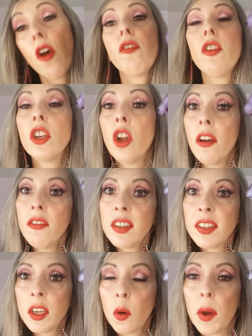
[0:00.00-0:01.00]
Foi
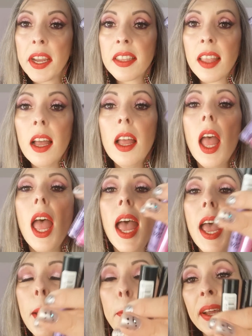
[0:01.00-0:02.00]
9,50.
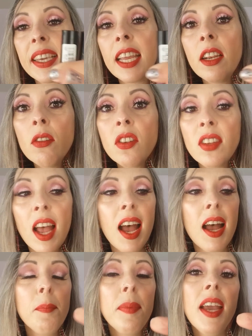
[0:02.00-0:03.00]
É, para quem não
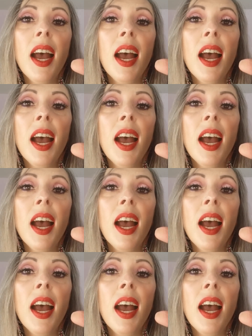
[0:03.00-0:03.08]
sabe,